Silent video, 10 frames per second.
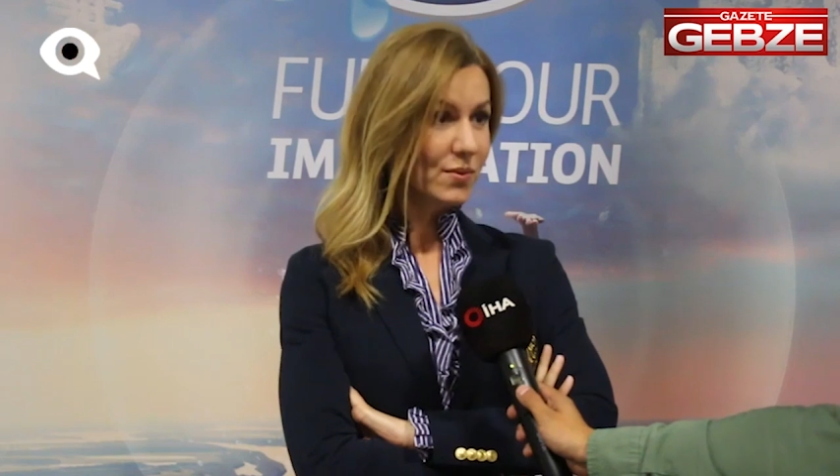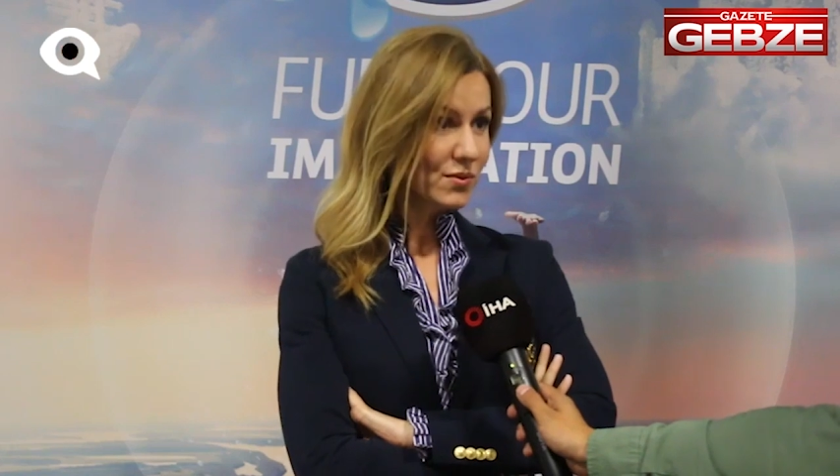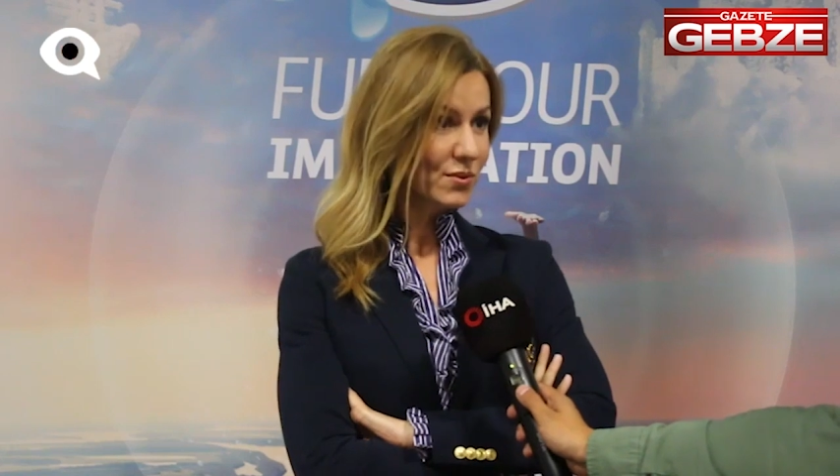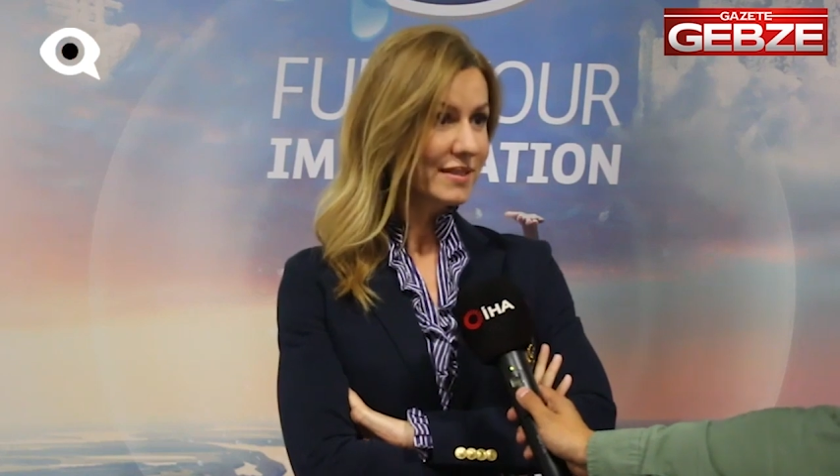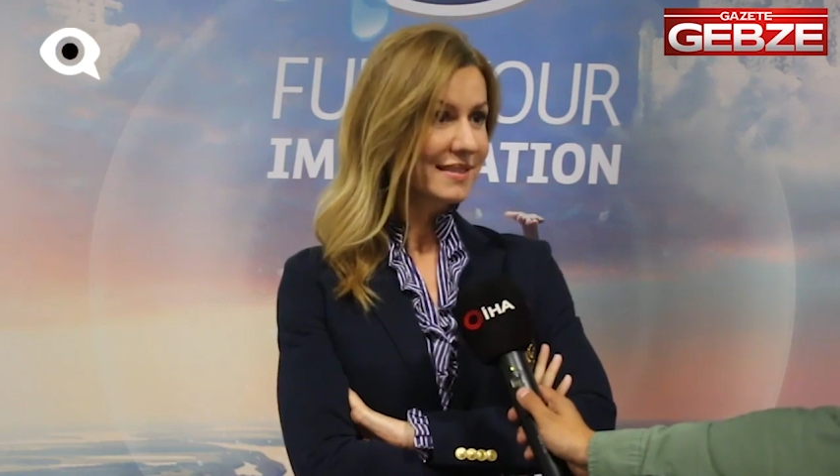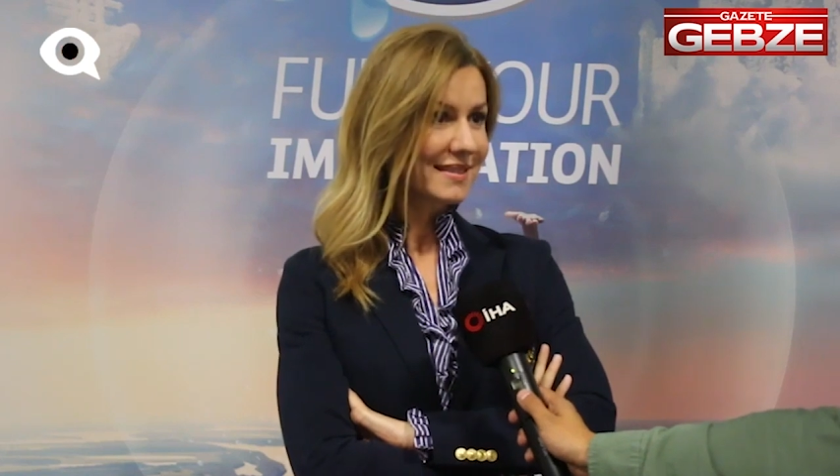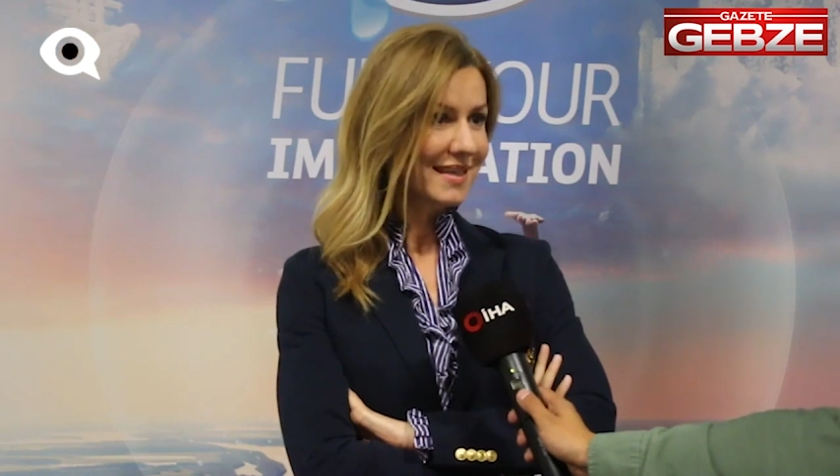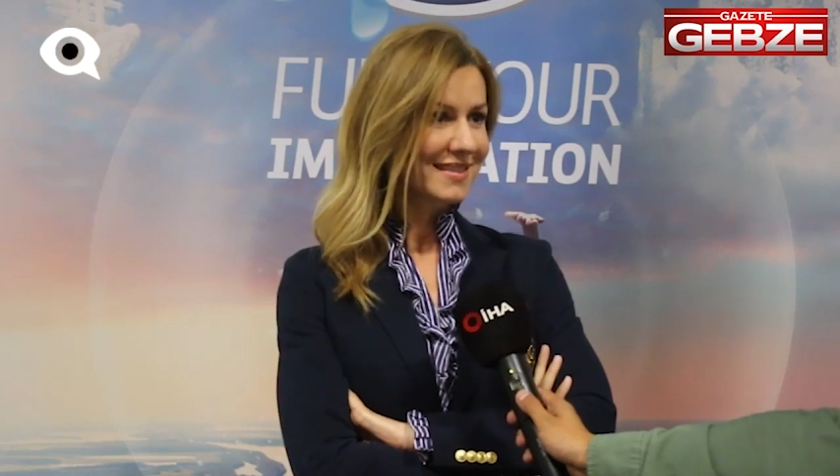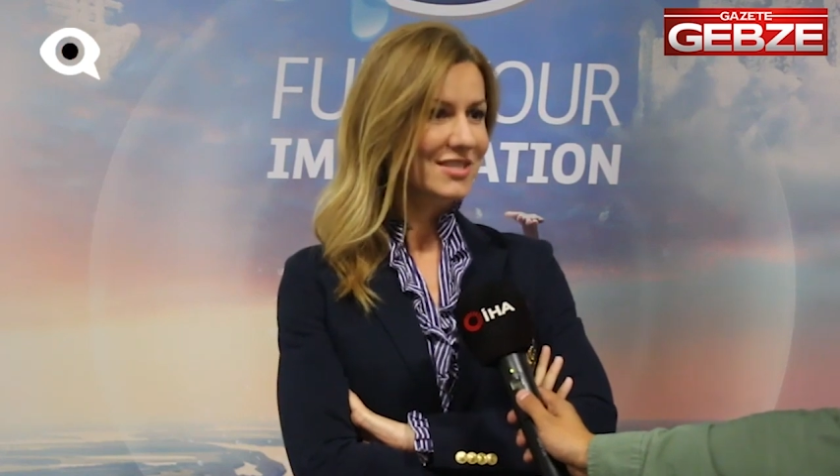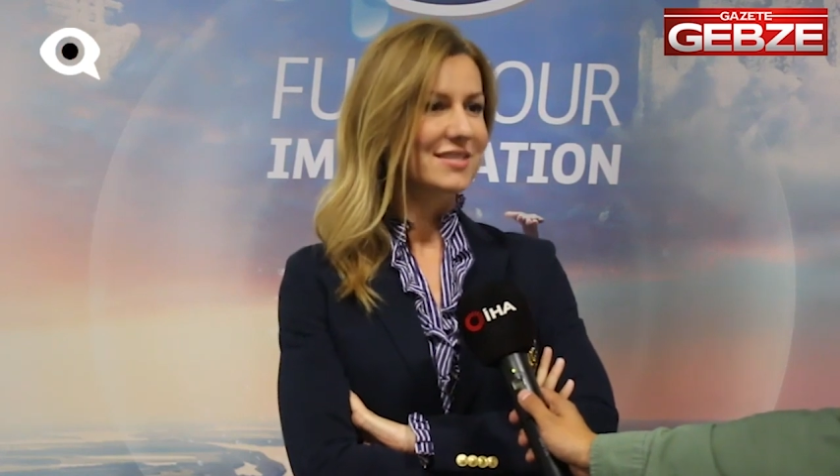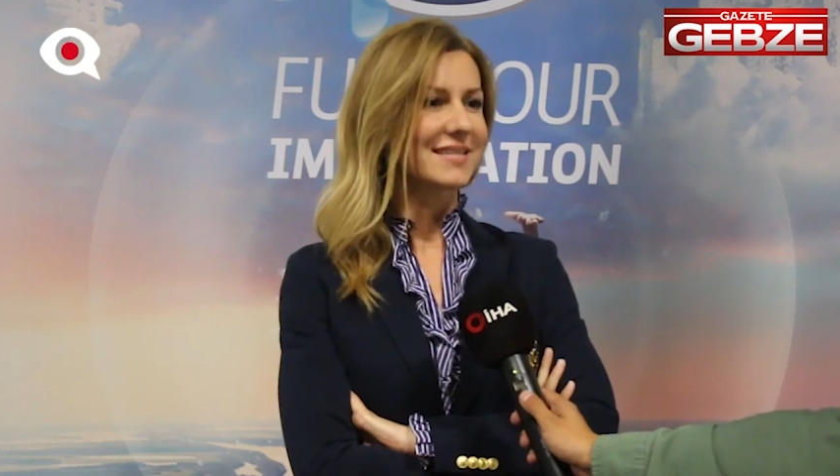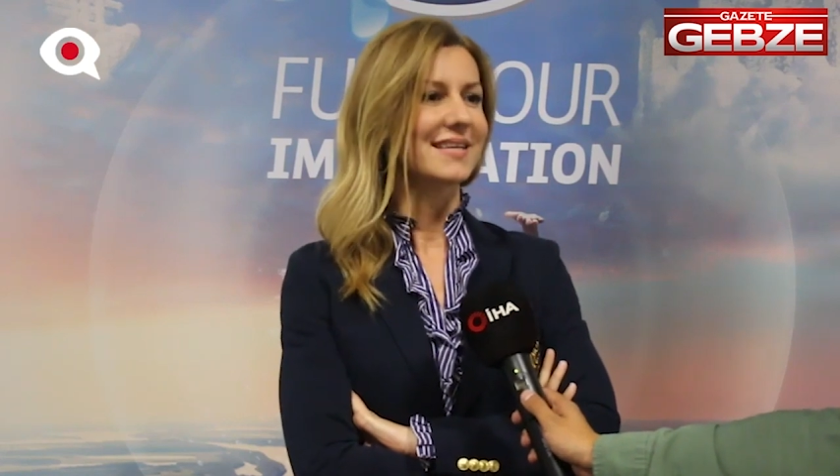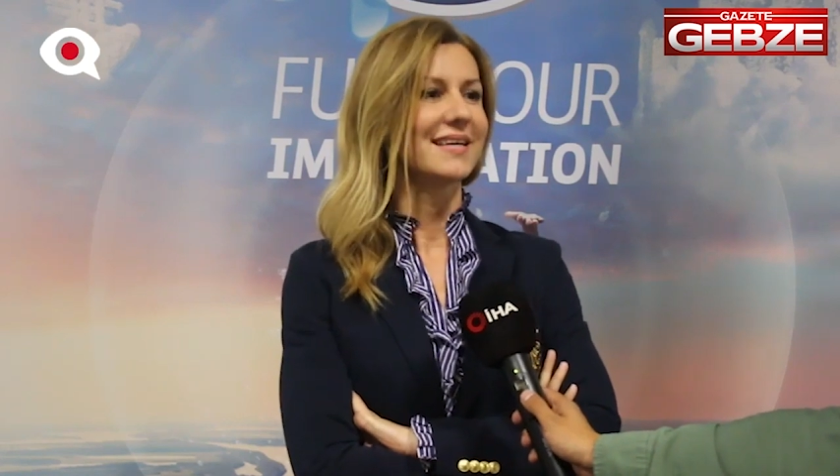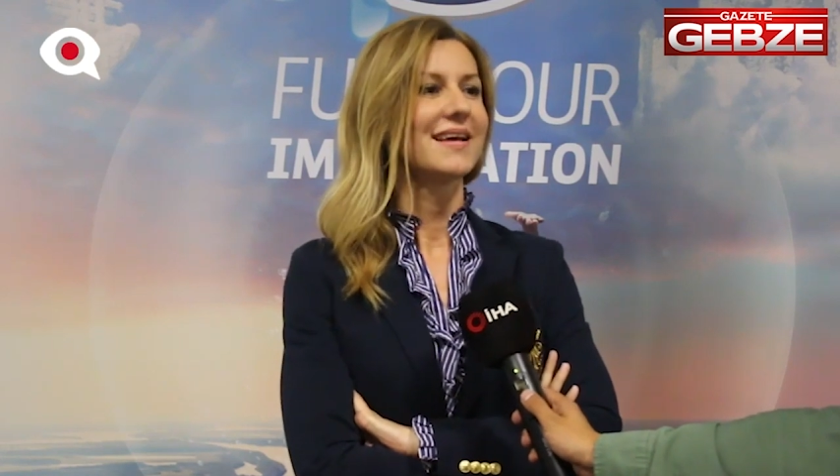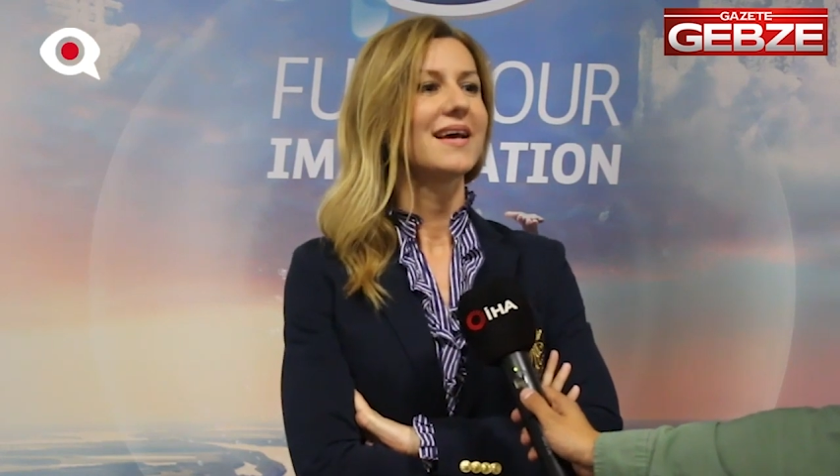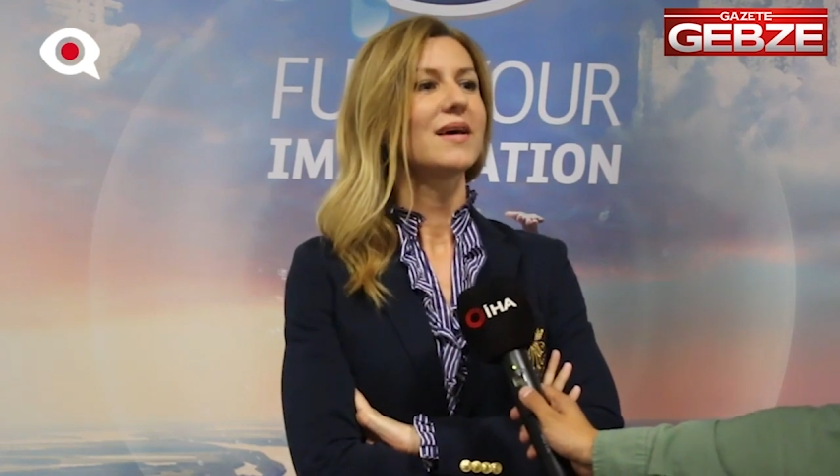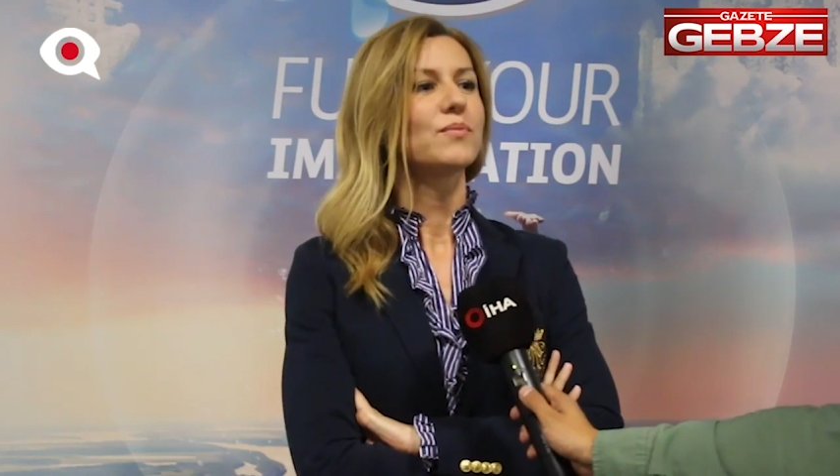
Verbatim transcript: oyuncuların yetiştiği,